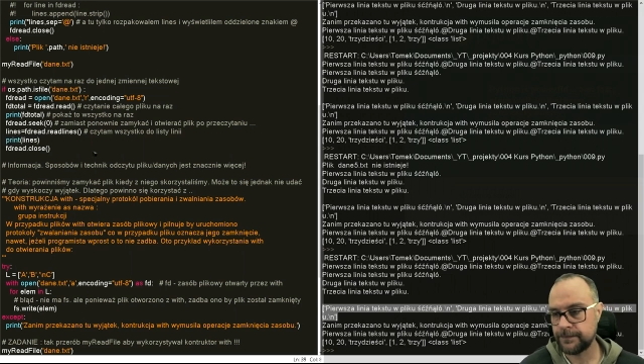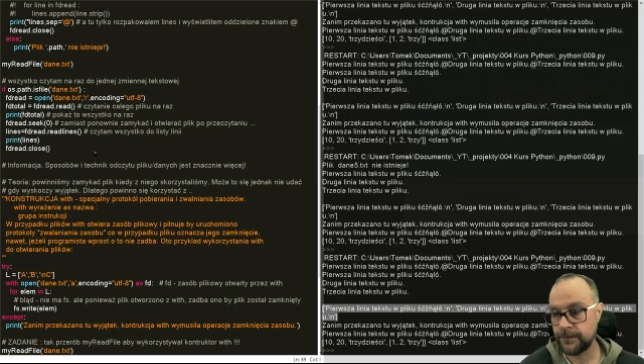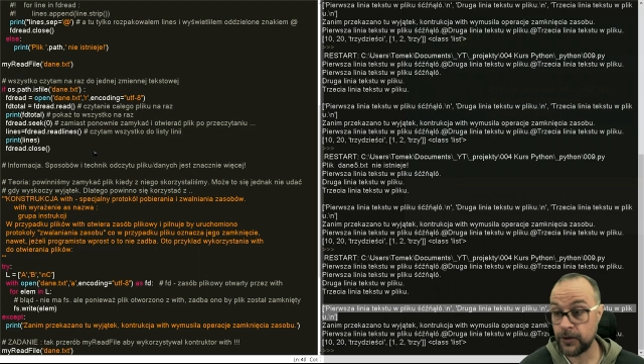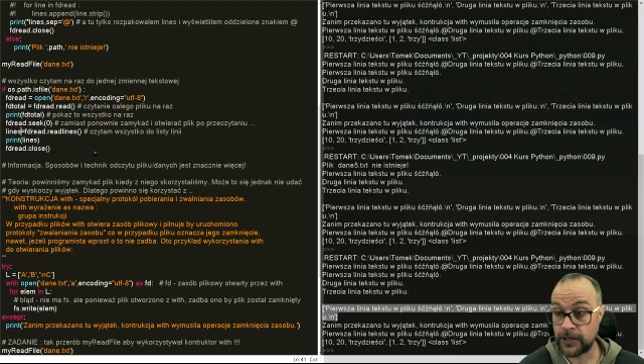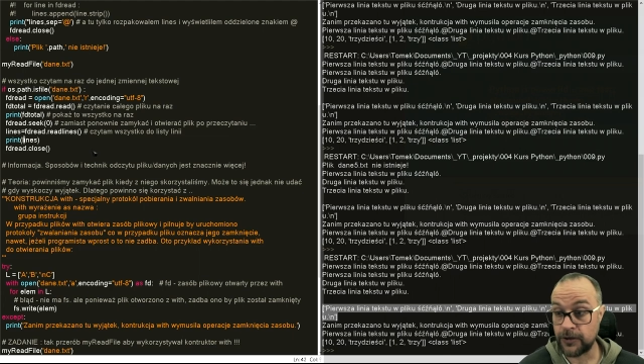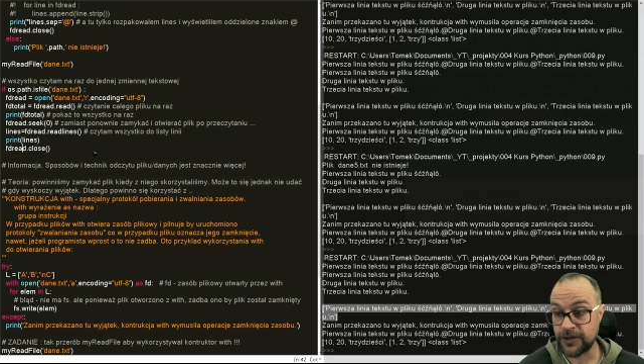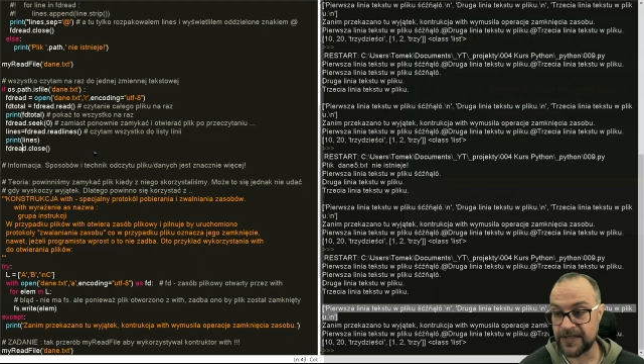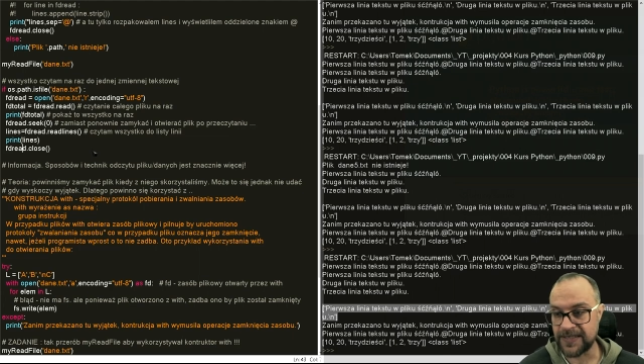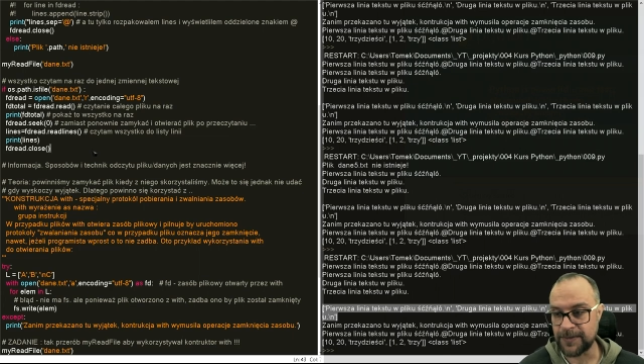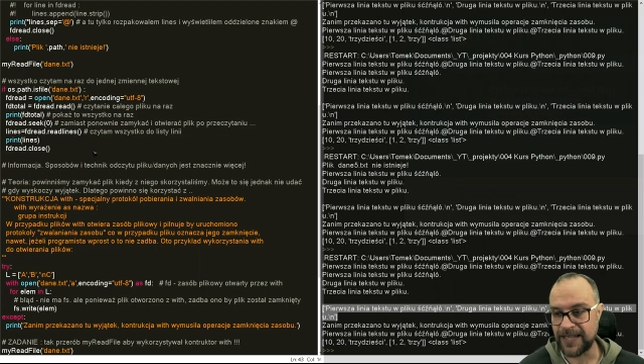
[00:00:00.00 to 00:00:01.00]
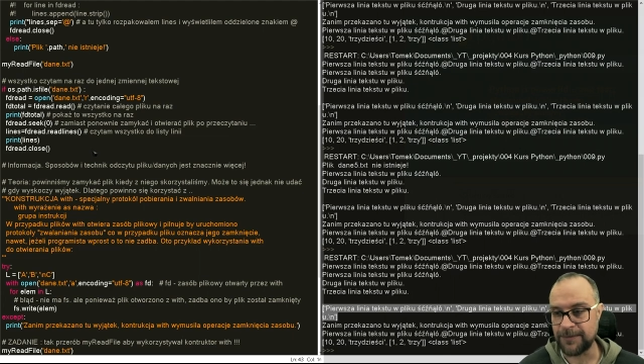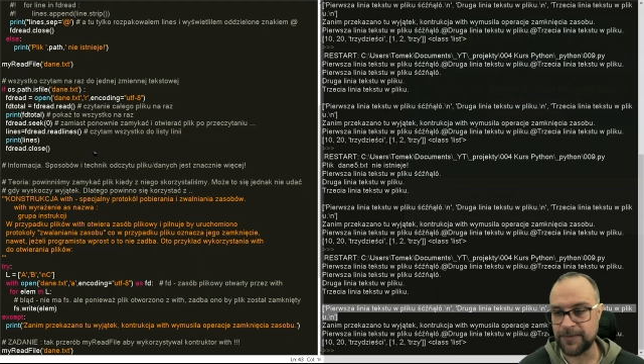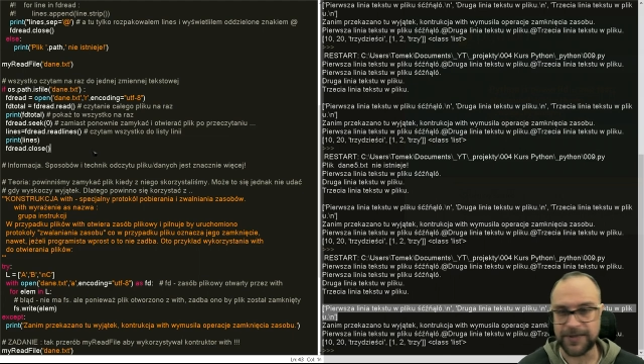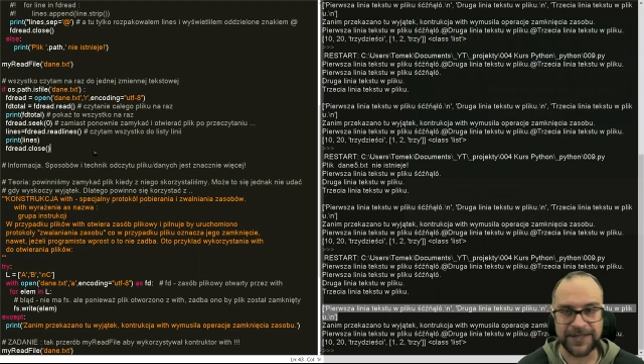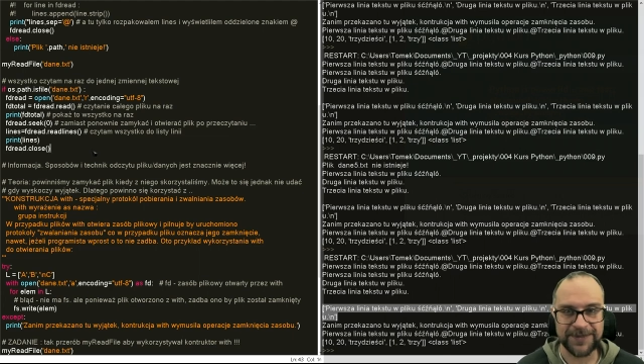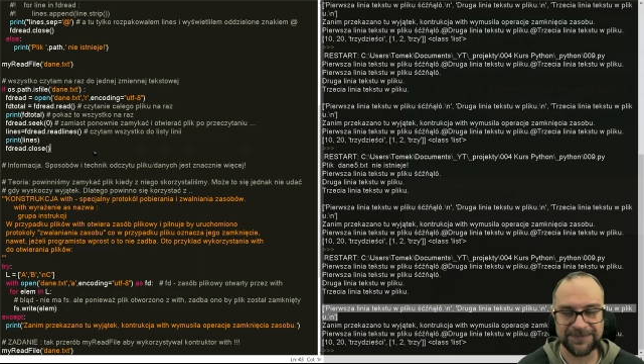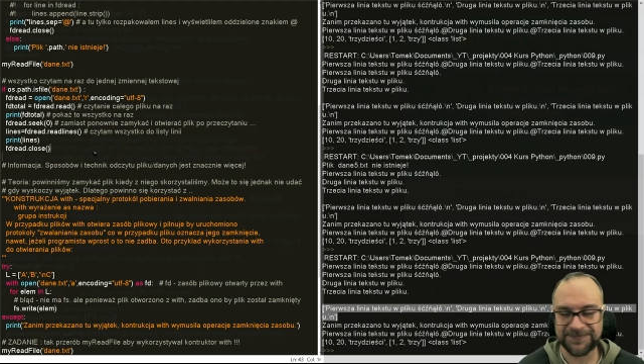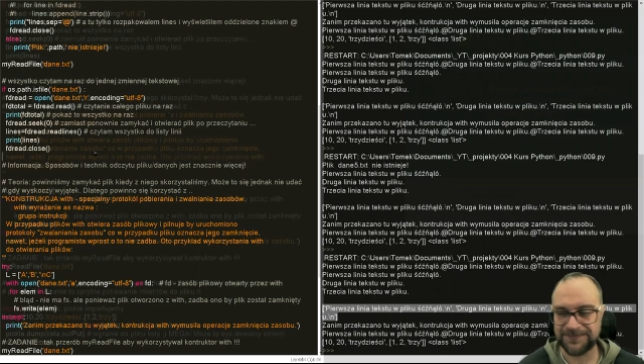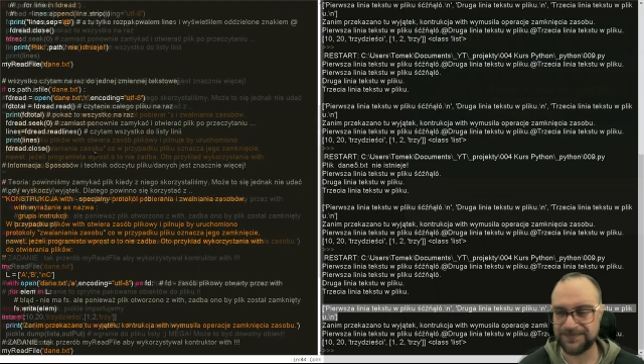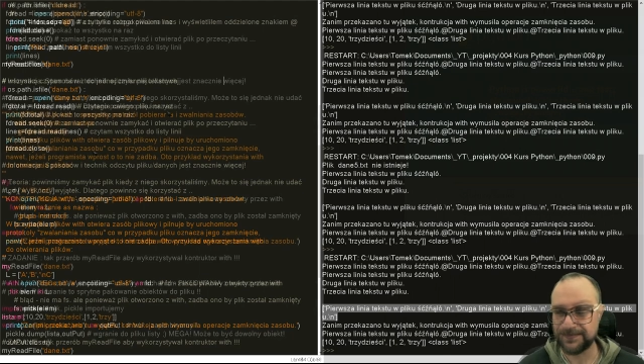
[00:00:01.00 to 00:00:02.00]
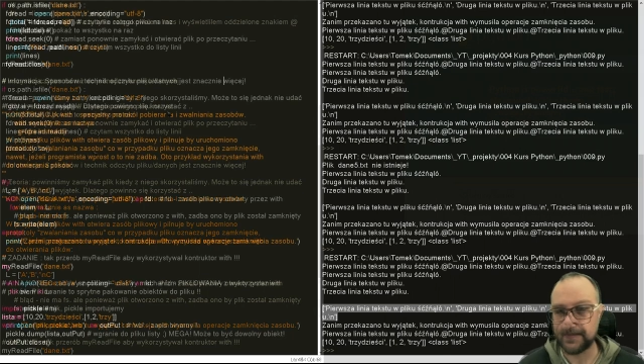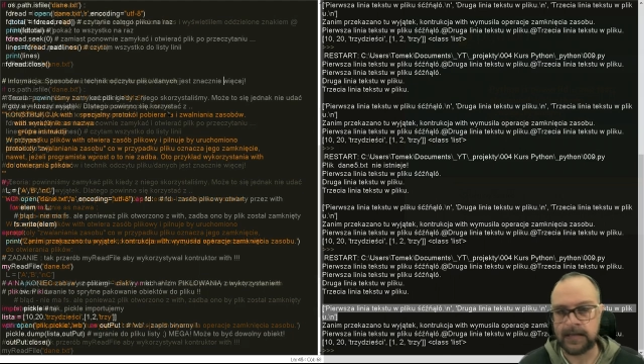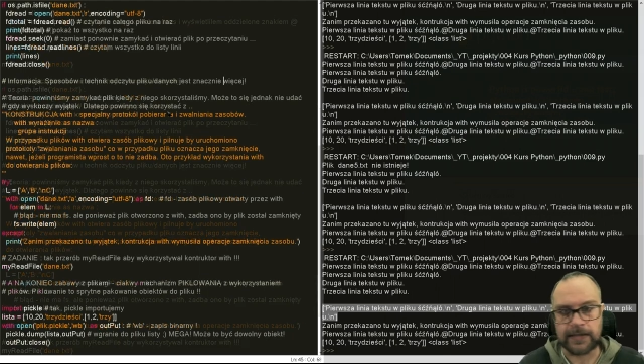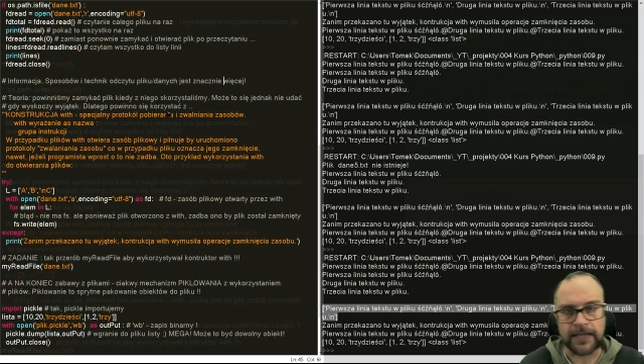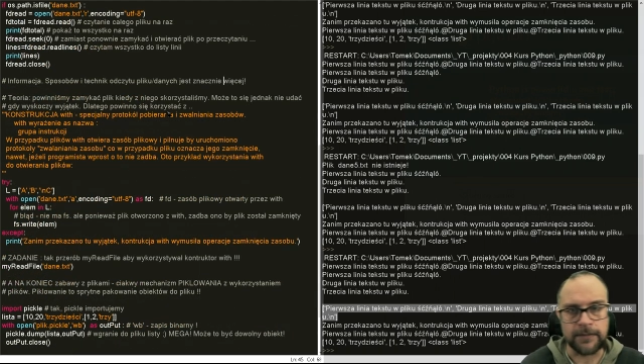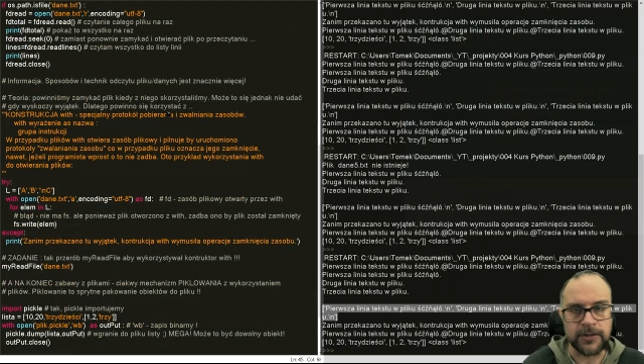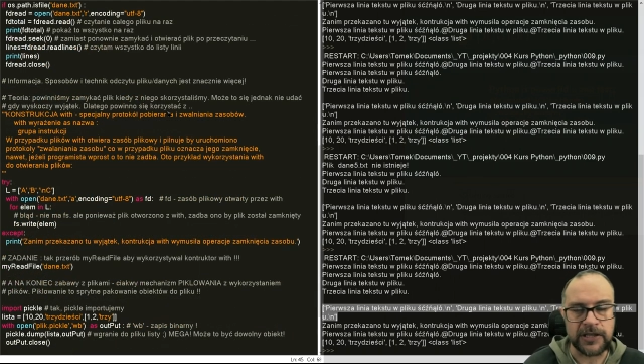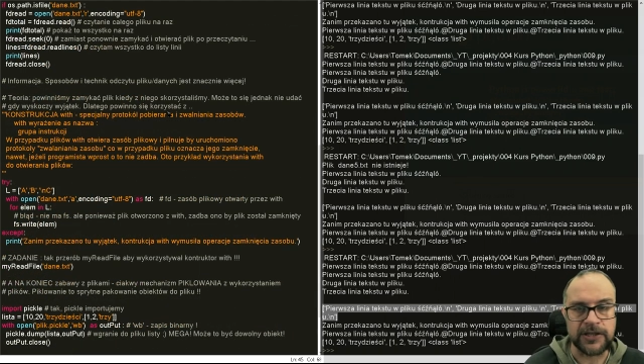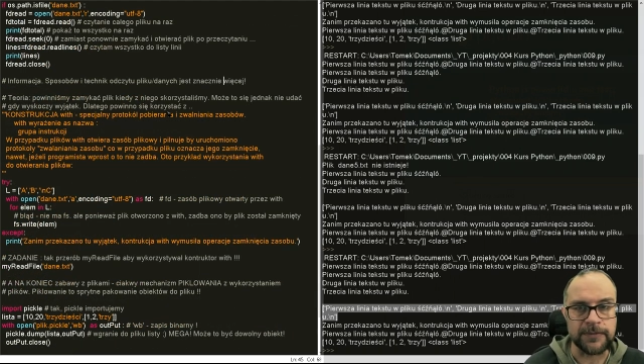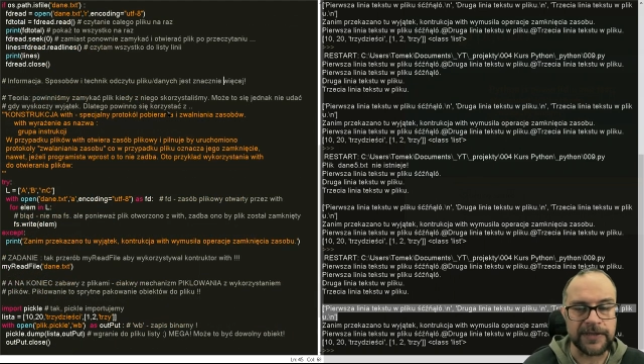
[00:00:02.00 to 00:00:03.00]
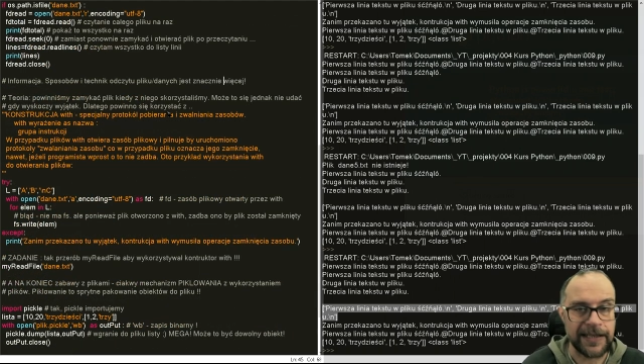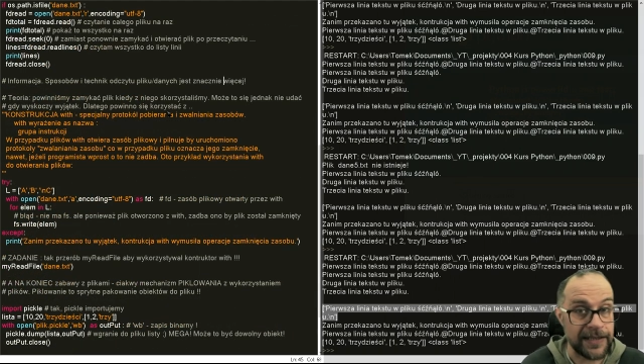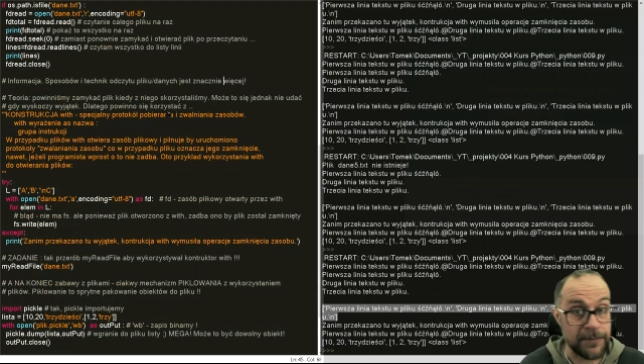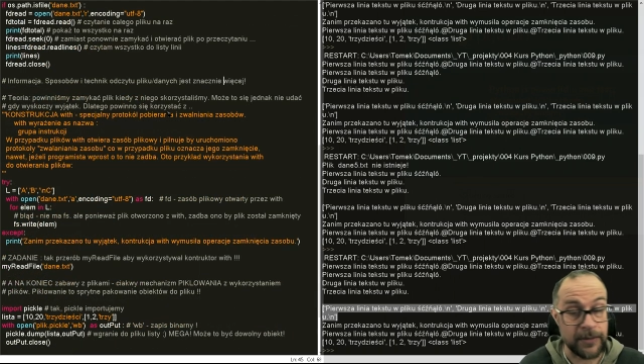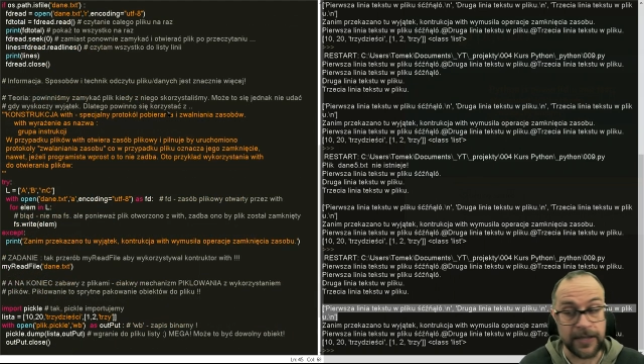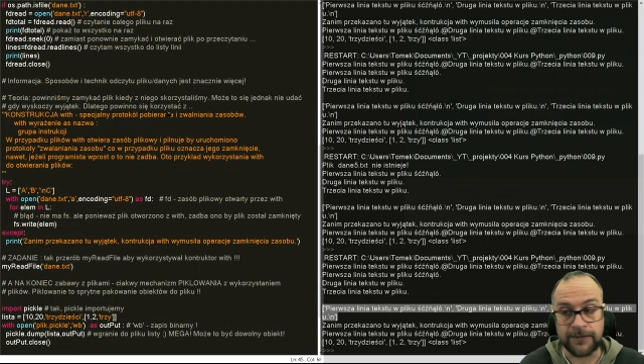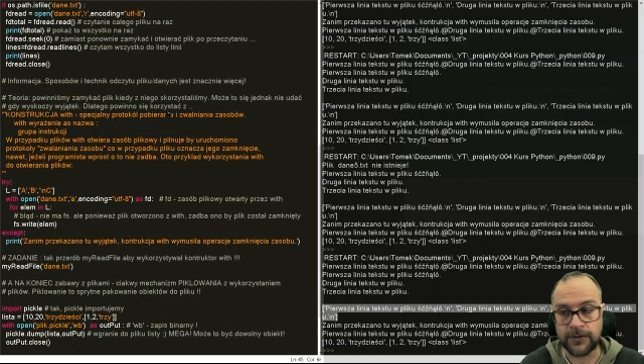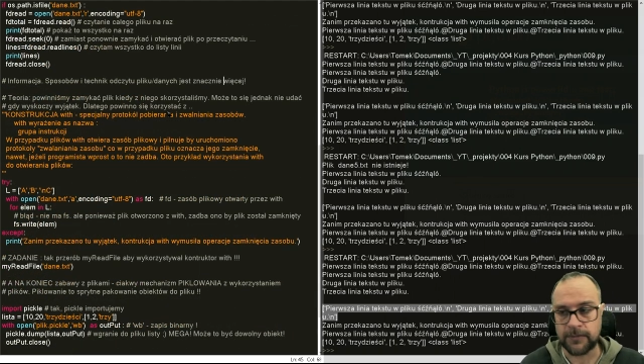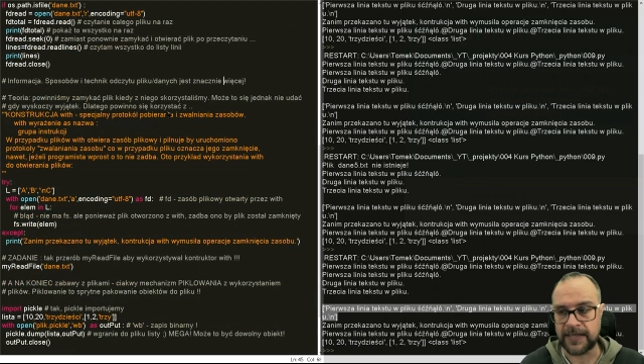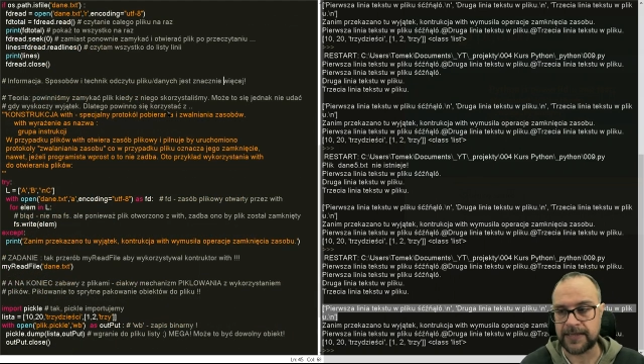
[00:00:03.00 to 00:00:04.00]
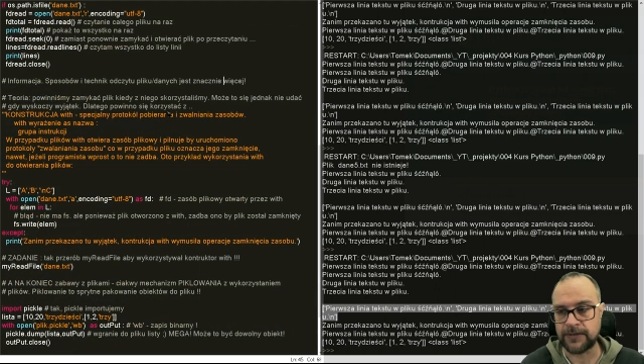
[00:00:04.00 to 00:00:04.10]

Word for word: No i na koniec zamykamy plik. Zanim przejdziemy dalej, mała informacja.